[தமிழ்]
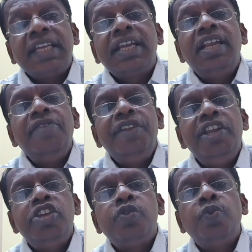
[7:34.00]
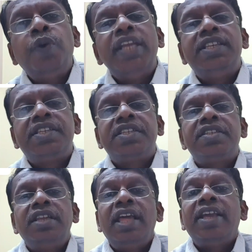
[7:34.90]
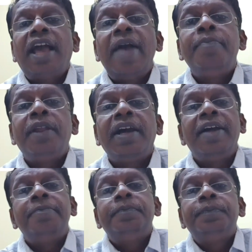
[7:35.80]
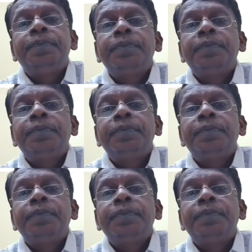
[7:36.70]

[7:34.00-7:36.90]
Secondly, we need to wait like Abraham.